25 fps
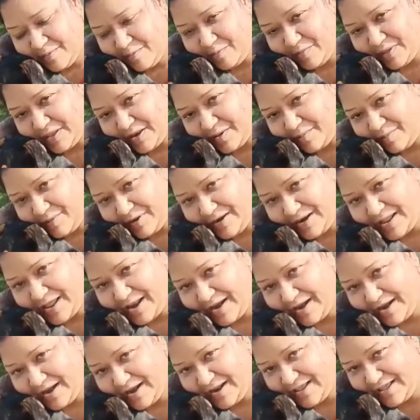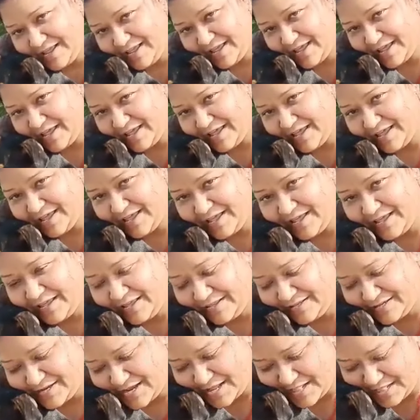मेरा बेटा रेडी है
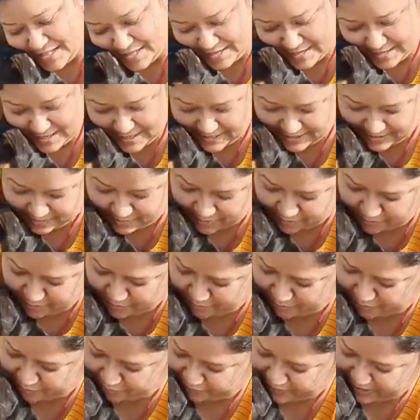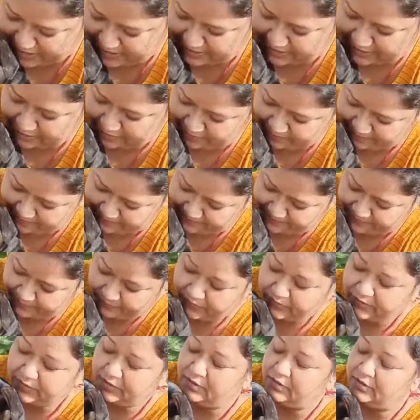शादी के लिए बाबू प्रोफाइल दिखाओ
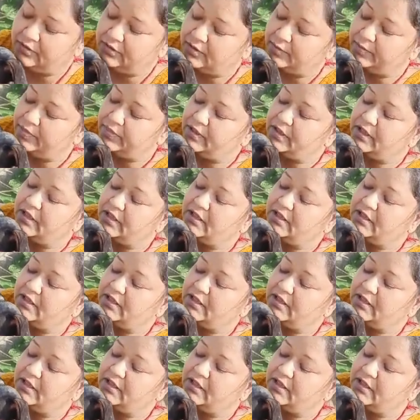ना